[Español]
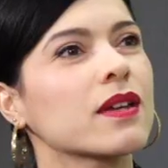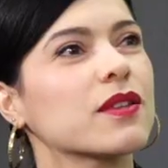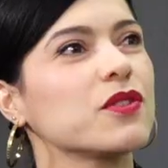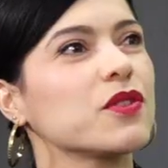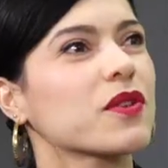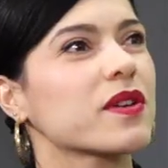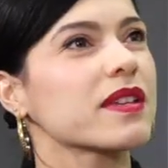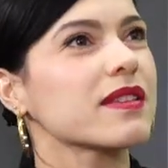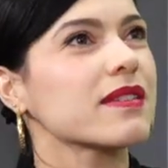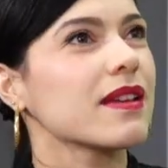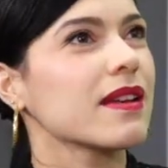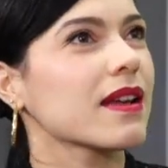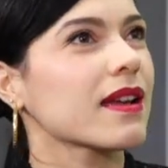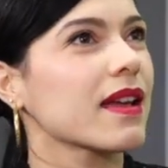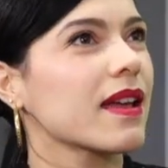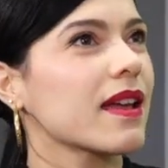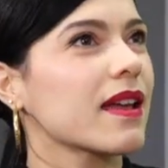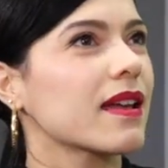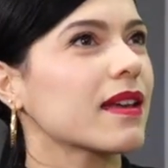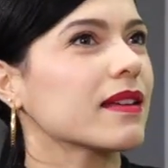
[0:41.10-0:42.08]
yo quisiera
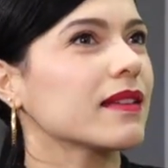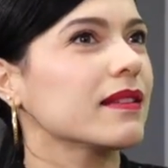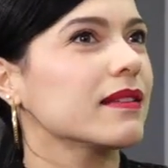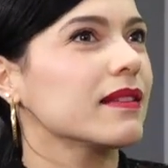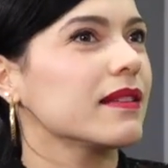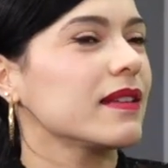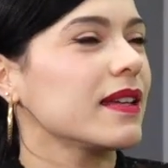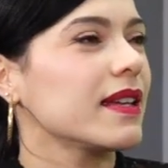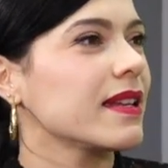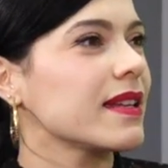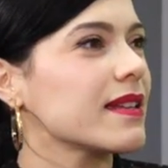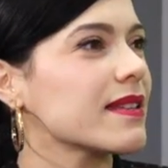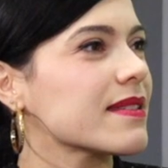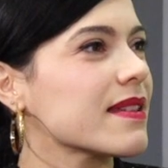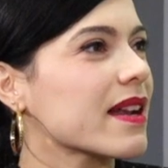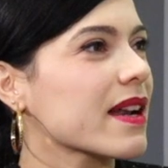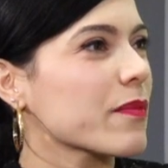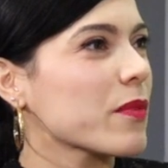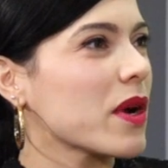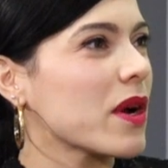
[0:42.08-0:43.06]
que
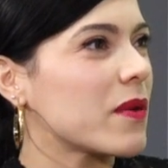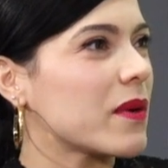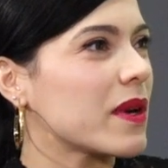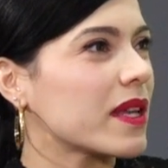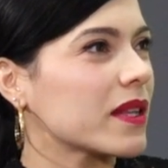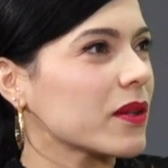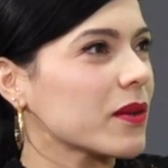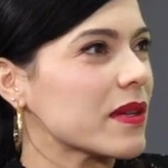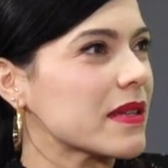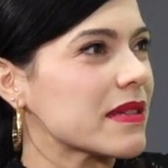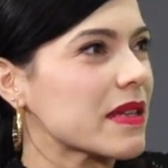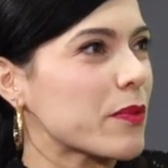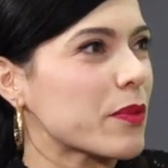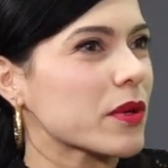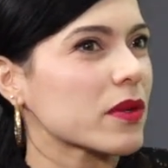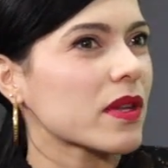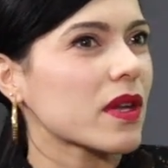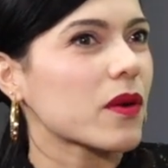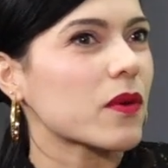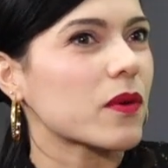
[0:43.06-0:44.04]
iniciáramos hablando de ese
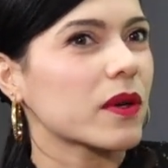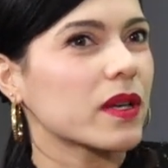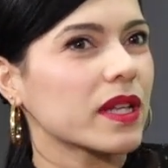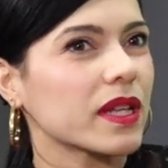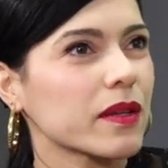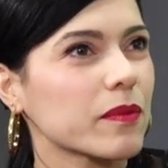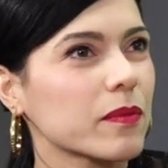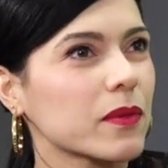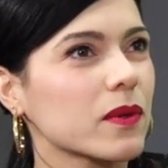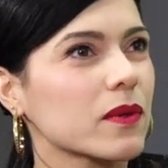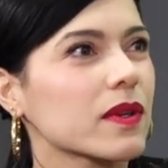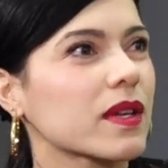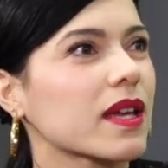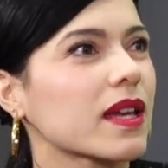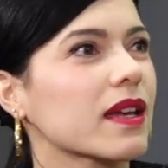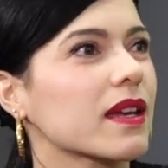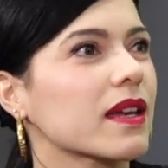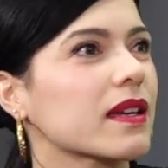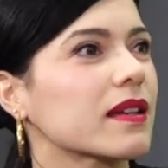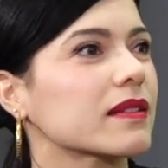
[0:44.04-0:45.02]
protagonismo
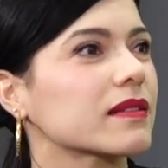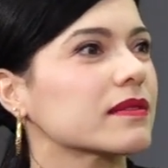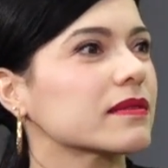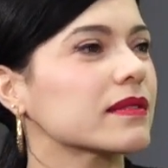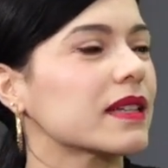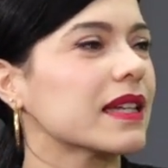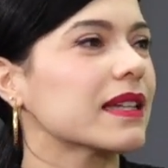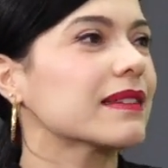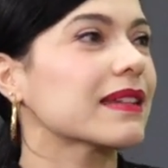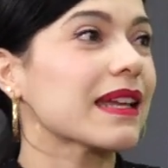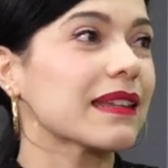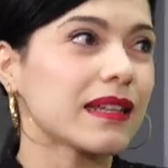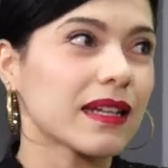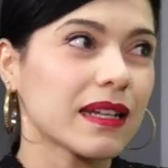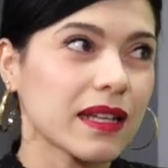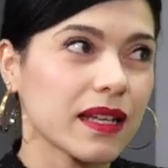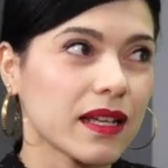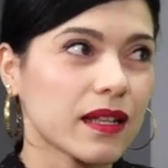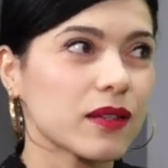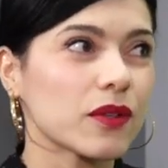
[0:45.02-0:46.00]
que está
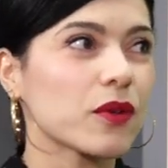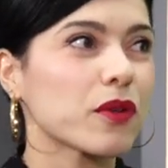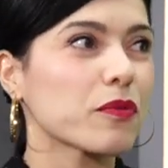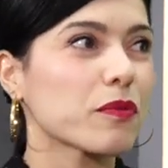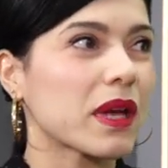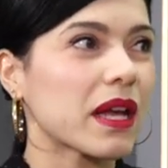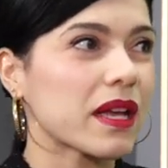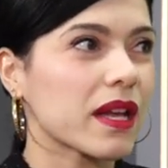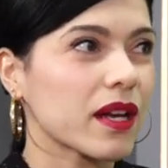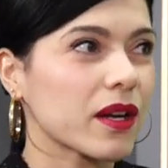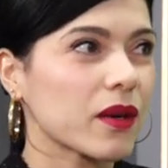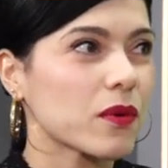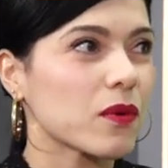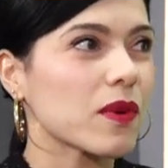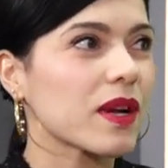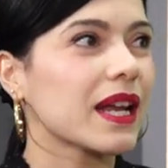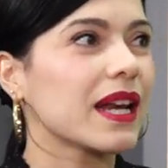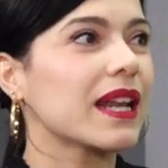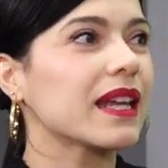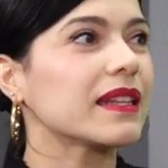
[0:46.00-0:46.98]
teniendo hoy más que
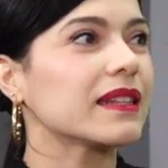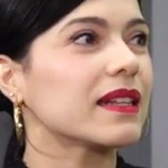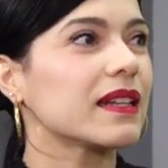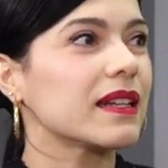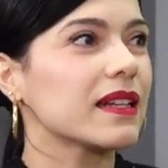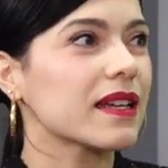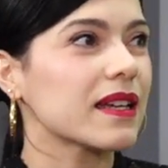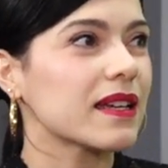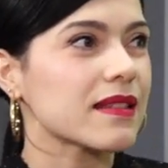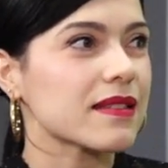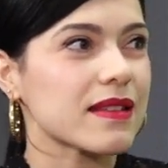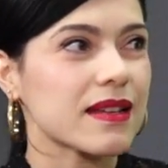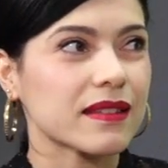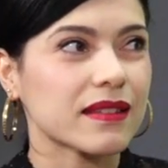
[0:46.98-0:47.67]
nunca la inteligencia